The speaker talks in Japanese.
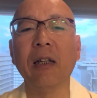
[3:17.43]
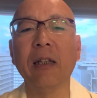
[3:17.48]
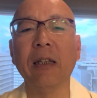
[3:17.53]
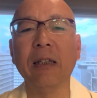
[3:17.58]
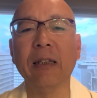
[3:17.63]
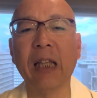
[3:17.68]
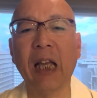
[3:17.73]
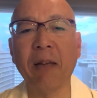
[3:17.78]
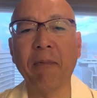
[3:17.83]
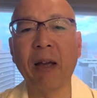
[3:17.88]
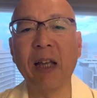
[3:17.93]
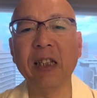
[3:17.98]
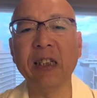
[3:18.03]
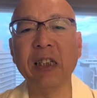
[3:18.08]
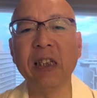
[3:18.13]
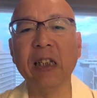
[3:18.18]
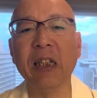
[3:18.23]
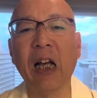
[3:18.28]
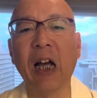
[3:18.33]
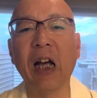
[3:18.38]
大陪
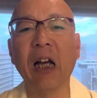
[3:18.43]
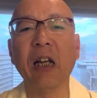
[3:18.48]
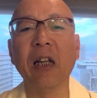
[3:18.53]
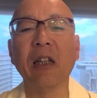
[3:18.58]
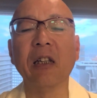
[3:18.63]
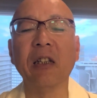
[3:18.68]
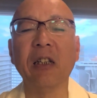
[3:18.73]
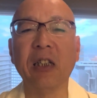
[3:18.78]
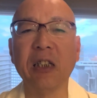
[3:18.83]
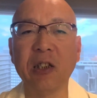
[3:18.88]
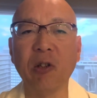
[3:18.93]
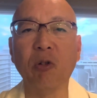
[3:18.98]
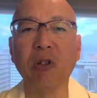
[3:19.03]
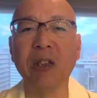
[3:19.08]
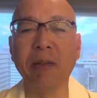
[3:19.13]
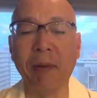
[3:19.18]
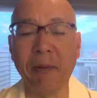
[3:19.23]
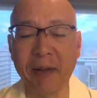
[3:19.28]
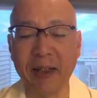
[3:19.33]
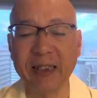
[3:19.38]
審が起訴を
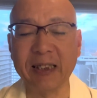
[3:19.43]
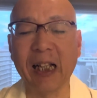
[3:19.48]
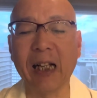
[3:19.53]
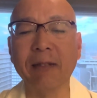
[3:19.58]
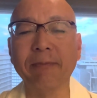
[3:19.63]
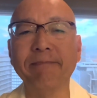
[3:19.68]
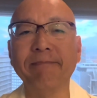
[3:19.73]
決めました